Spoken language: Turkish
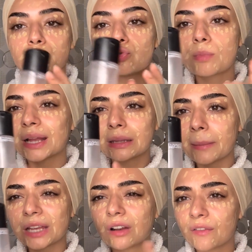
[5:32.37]
Bu bende
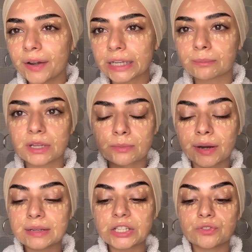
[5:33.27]
MAC var fark etmez.
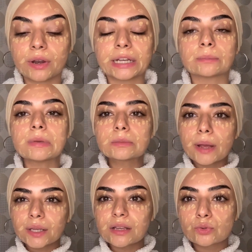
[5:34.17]
Markası hiç fark etmez.
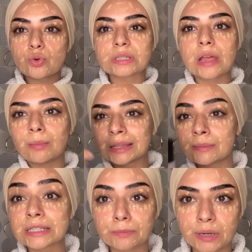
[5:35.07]
Makyaj sonrası
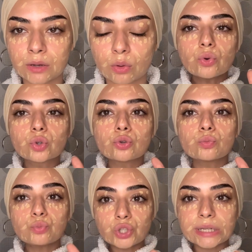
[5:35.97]
sabitleme spreyleri olur. Bunu
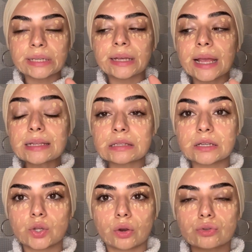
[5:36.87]
bu şekildeyken
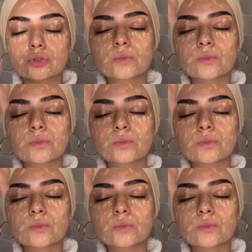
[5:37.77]
sıkıyoruz.